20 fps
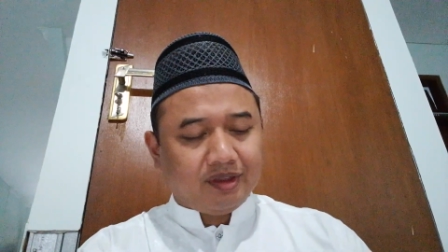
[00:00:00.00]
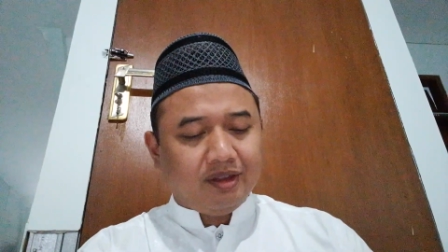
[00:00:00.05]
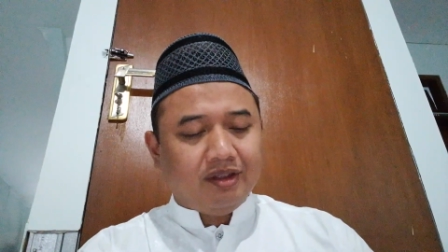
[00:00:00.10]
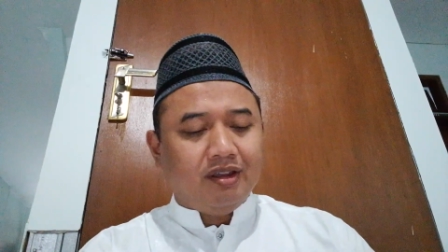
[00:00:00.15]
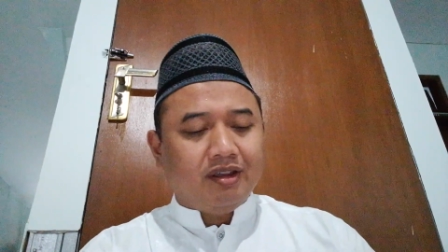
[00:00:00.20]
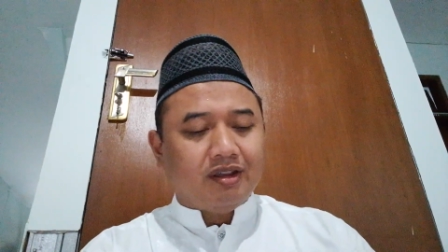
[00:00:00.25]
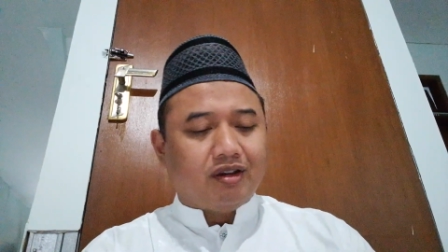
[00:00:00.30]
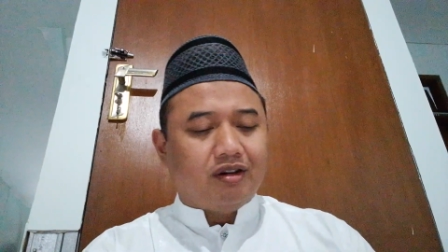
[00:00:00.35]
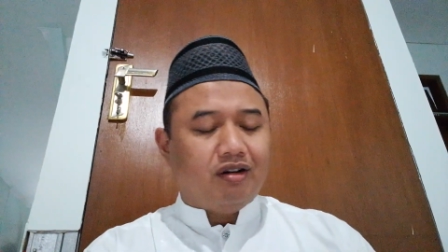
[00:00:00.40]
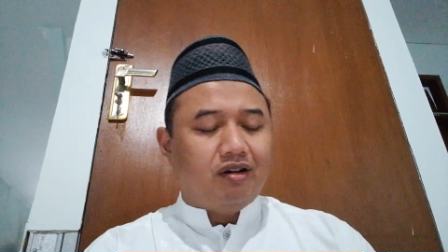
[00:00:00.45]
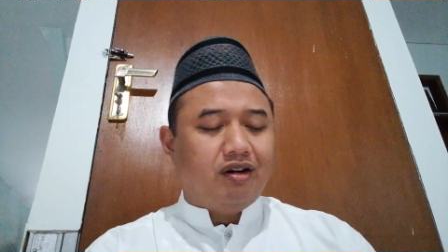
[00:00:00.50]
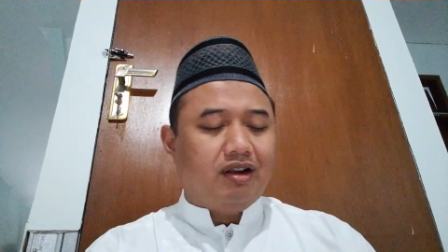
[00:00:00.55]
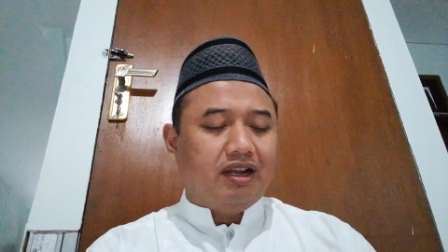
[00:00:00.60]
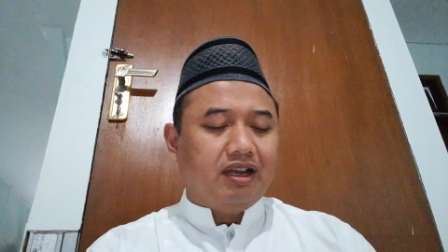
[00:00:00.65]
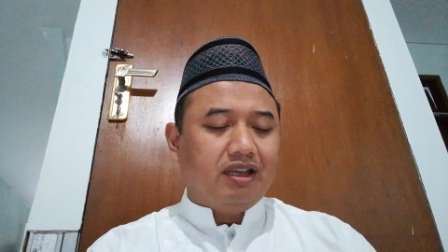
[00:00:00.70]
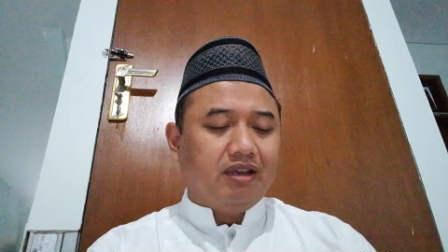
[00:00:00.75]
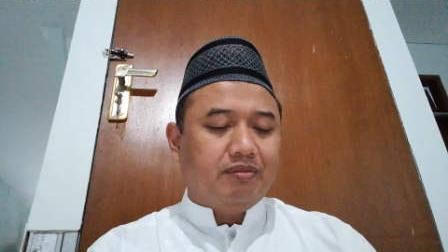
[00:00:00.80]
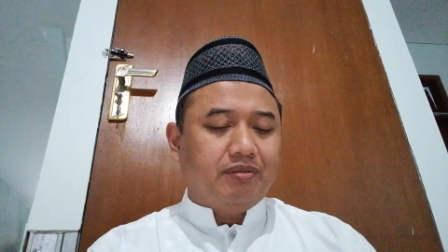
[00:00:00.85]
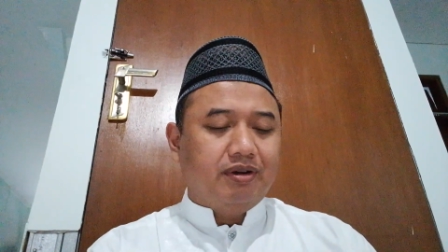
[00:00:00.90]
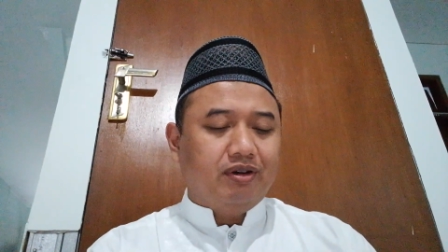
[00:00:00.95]
Qala
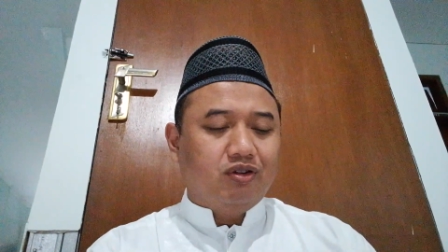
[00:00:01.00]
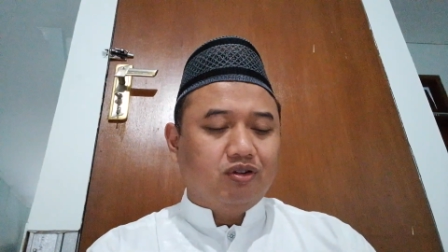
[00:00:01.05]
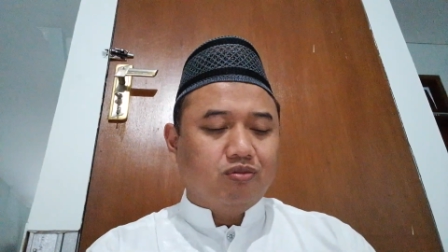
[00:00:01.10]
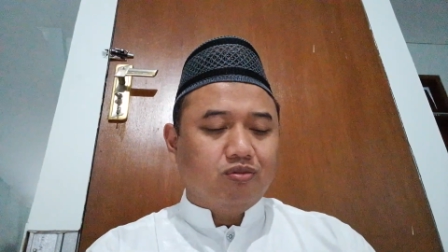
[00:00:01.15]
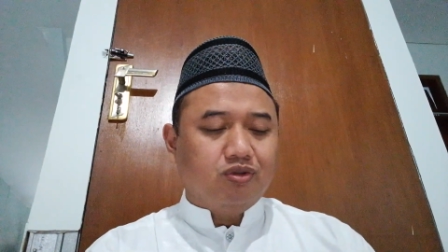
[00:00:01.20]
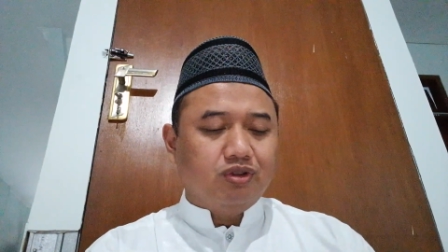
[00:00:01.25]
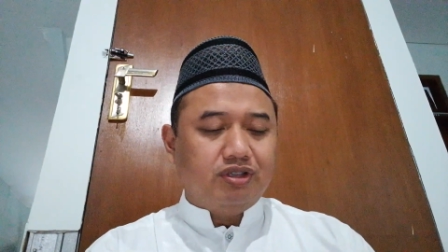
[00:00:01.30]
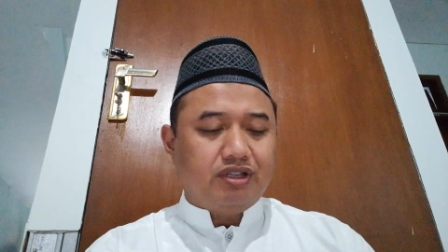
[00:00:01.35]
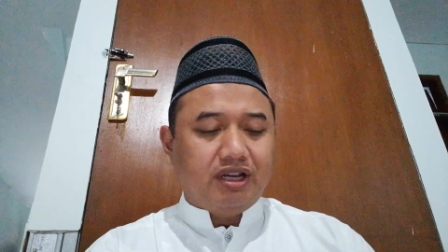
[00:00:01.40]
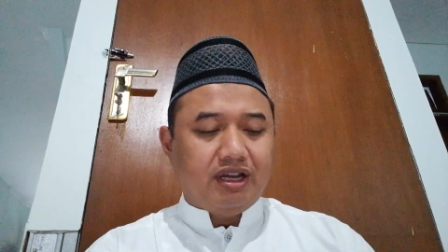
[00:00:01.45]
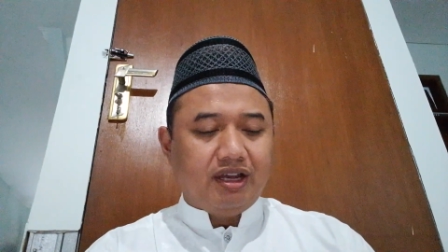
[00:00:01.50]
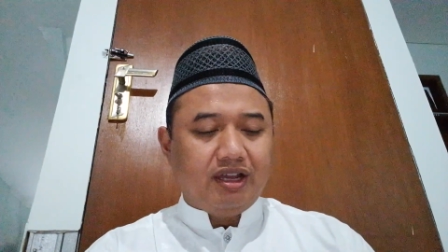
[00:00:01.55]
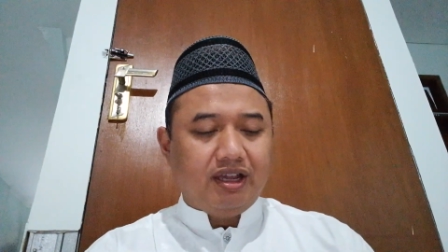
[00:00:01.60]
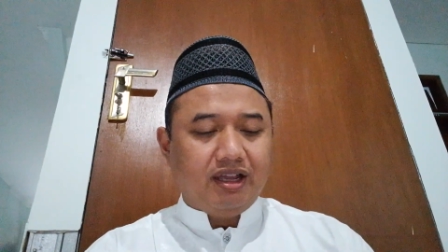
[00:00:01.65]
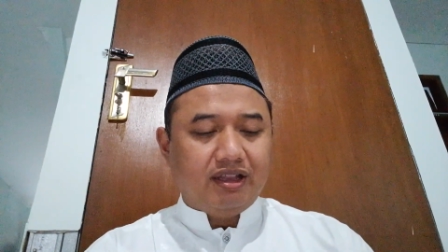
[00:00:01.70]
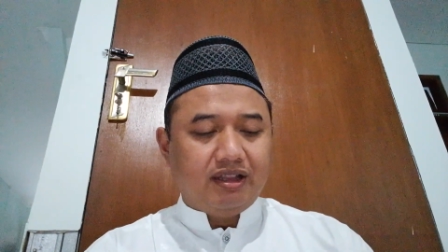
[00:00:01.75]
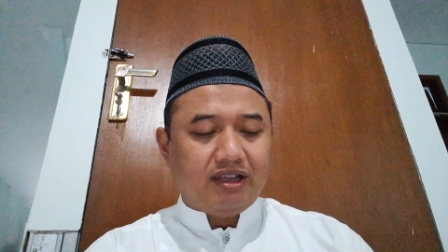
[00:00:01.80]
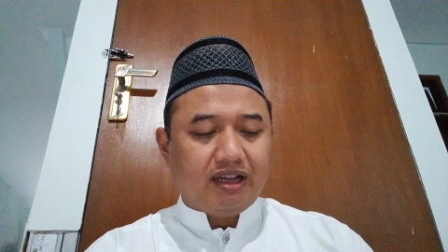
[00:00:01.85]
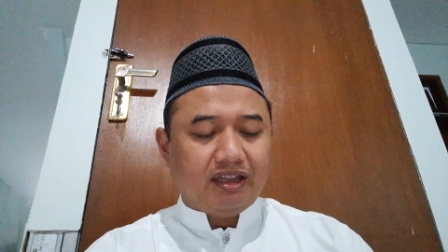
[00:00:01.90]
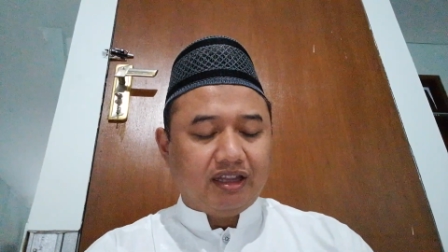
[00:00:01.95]
Ibnu Mujahid
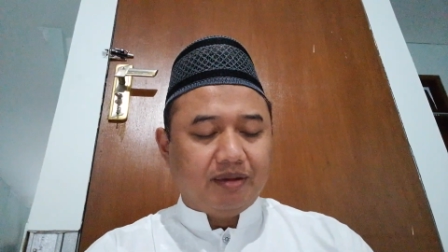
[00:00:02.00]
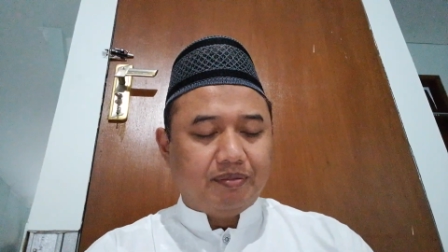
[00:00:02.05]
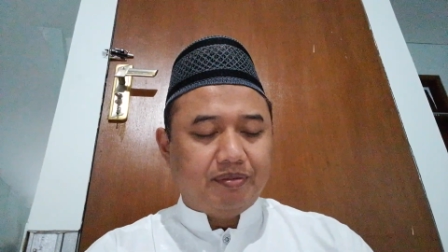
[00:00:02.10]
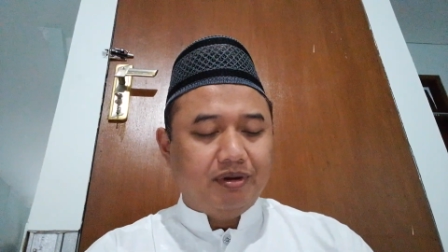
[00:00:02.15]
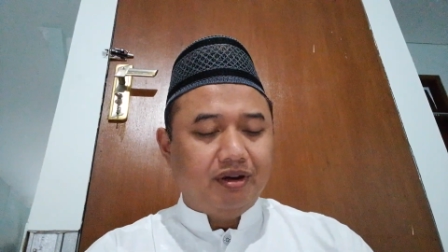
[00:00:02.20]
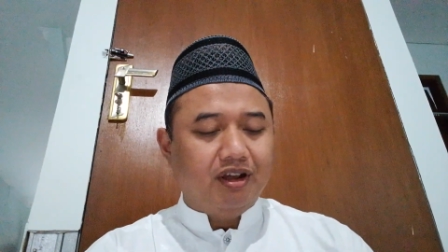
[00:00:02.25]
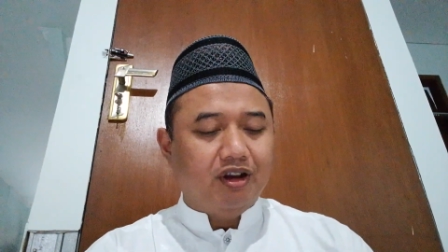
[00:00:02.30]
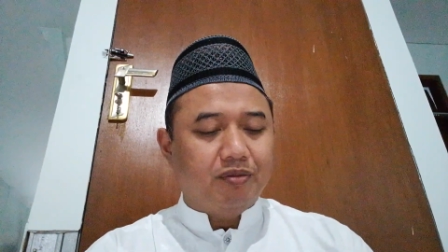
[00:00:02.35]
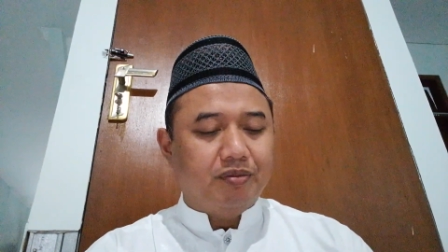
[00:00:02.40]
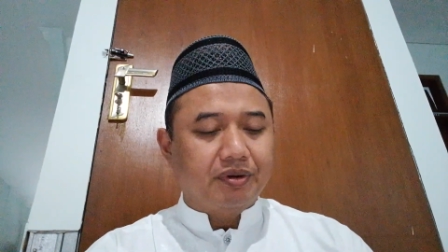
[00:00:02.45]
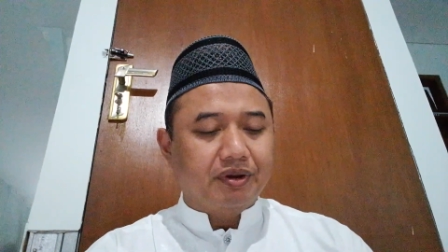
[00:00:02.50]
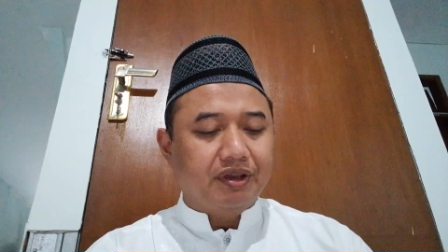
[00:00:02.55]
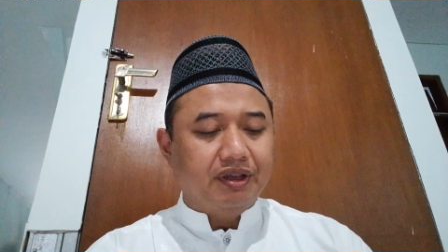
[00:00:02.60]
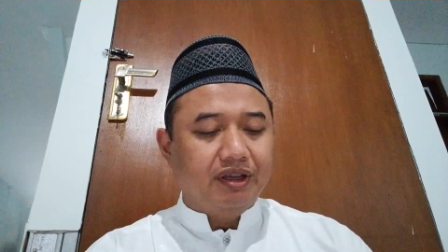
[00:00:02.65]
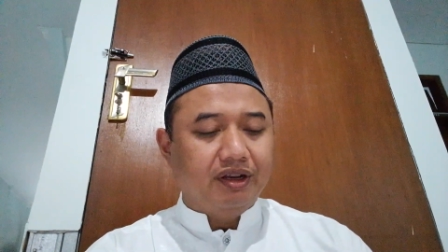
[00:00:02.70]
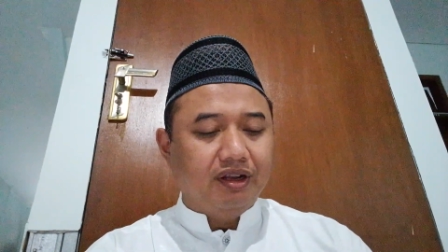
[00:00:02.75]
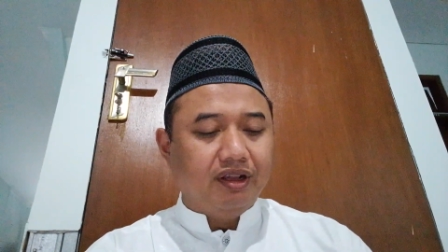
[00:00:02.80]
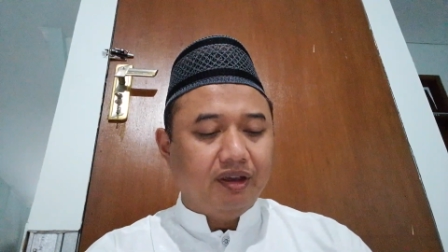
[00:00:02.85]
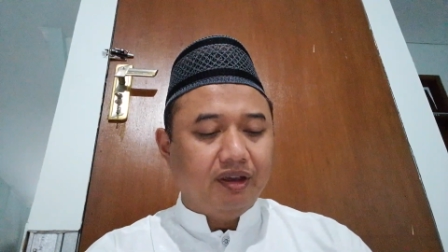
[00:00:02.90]
kata beliau begini.